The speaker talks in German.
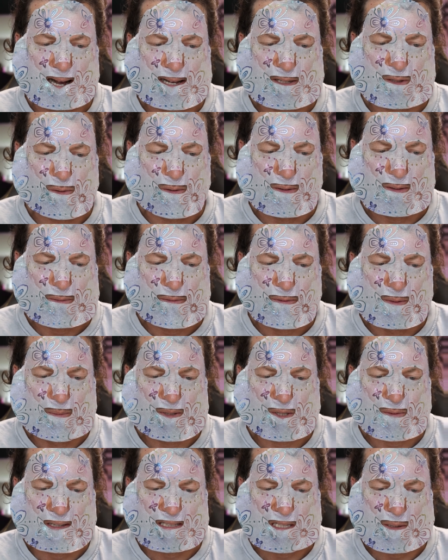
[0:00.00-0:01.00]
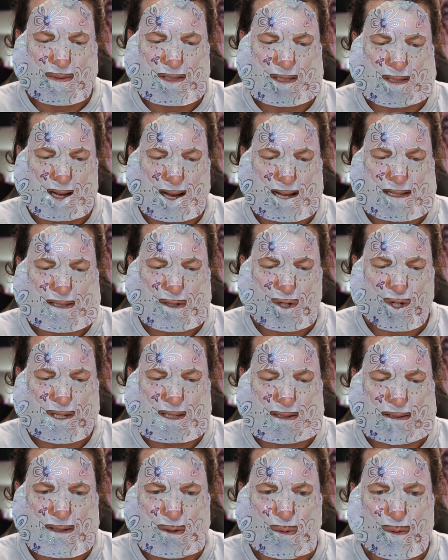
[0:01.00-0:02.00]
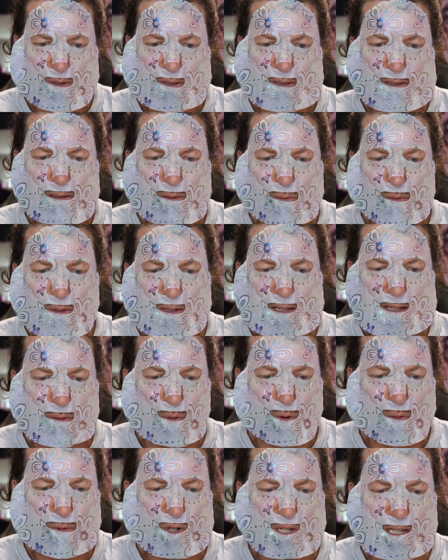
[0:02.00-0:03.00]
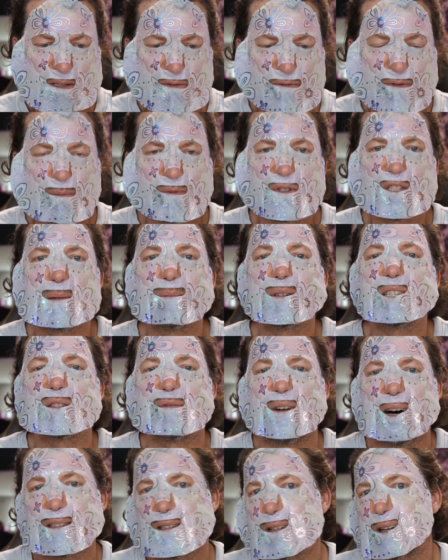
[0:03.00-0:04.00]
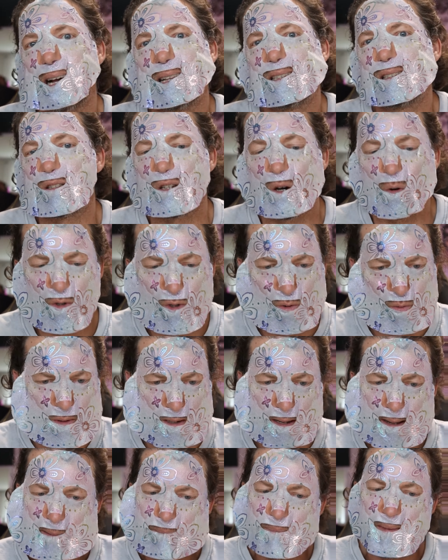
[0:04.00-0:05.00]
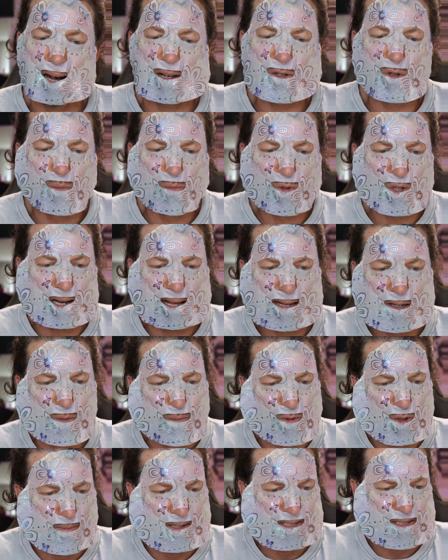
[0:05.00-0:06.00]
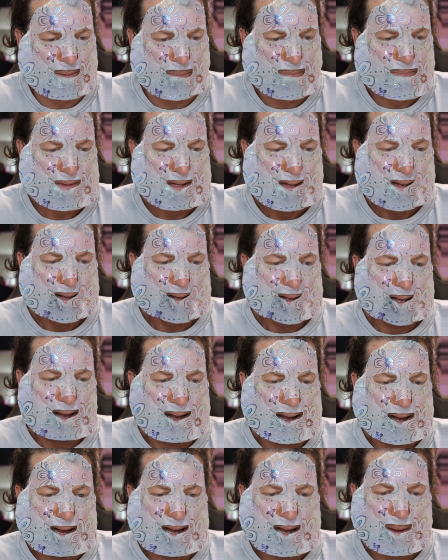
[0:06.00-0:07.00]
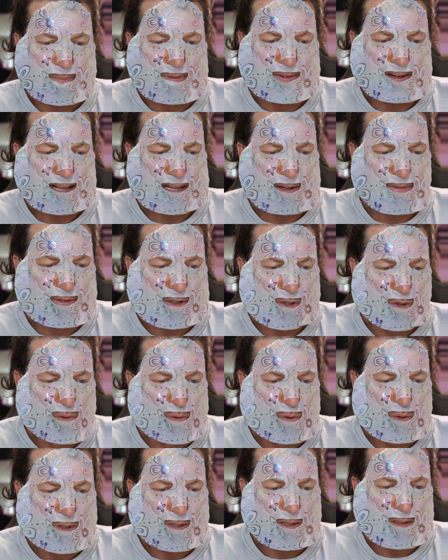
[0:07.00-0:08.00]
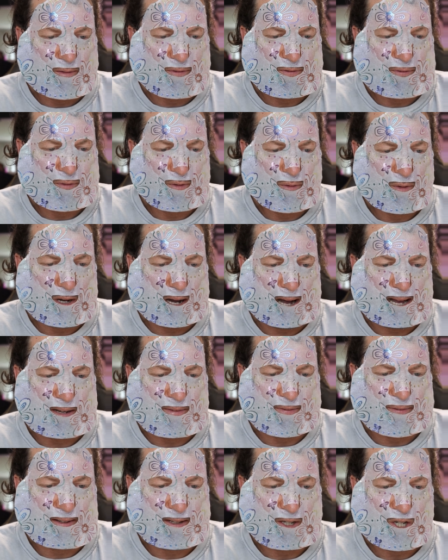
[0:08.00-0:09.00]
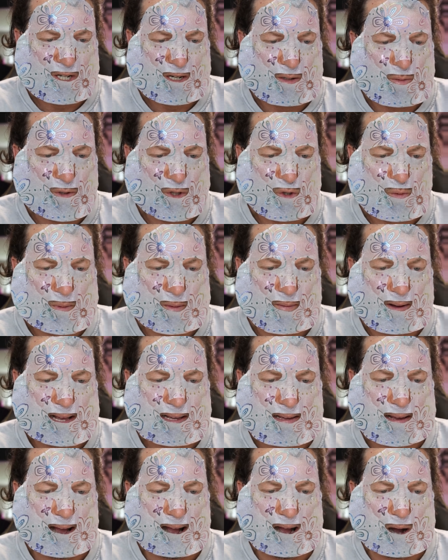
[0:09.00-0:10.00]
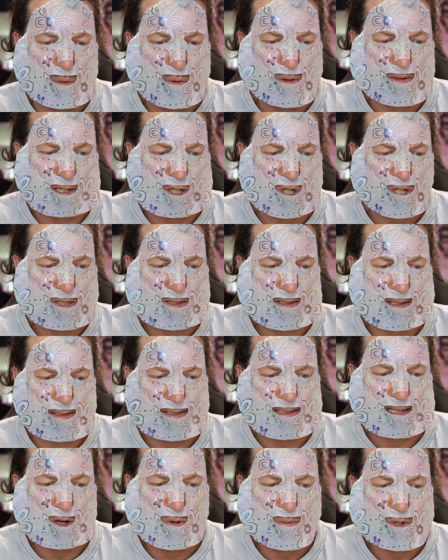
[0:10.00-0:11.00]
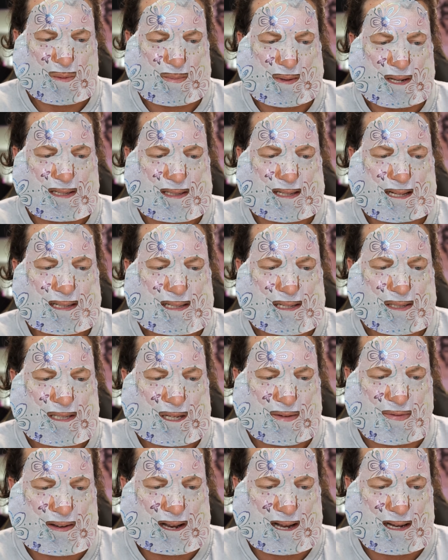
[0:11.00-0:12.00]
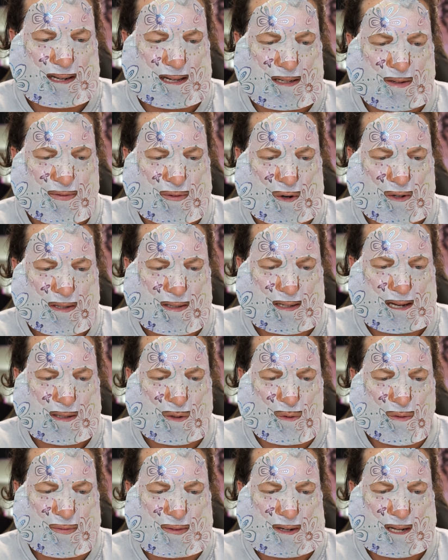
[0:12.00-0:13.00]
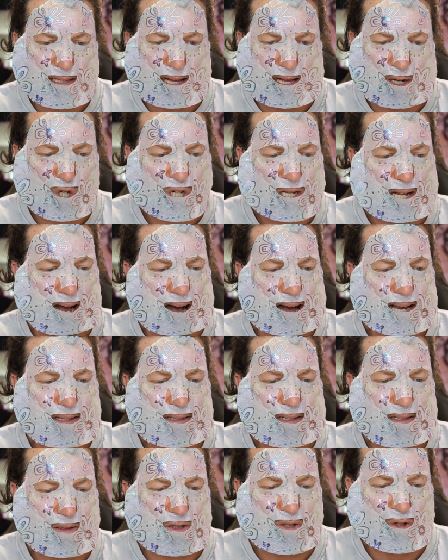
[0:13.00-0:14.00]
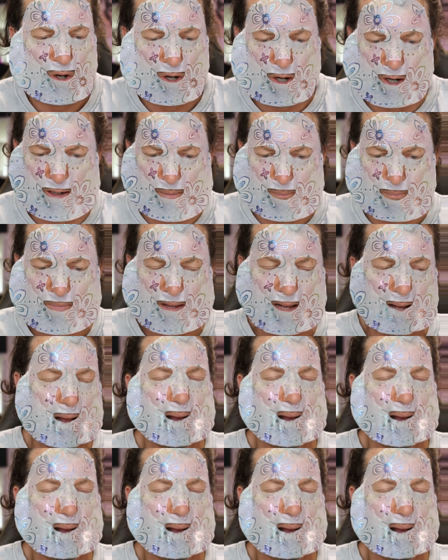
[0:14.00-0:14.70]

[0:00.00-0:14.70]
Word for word: Also 25 bis 30 steht hier unten und hier oben steht 15 bis 20. Kannst du das aussuchen. Also umso länger, umso besser. Äh, Pflegevergnügen für eine frische und super weiche Haut. Das äh, Serum spendet intensiv langanhaltende Feuchtigkeit und verleiht einen strahlenden Ton.